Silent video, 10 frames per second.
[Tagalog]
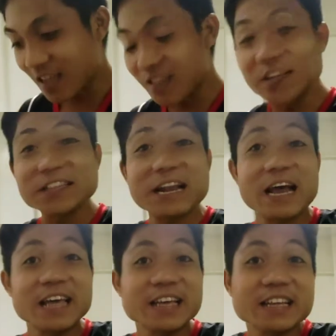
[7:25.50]

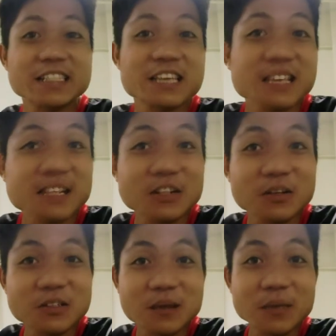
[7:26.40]
i-dryer kasi
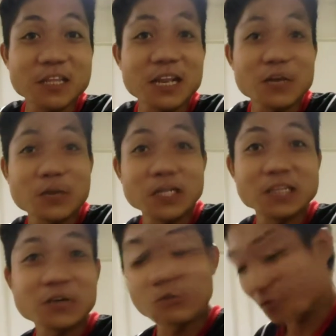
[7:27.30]
sabi nila lumilit
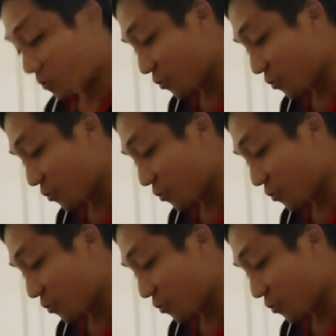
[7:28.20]
daw yung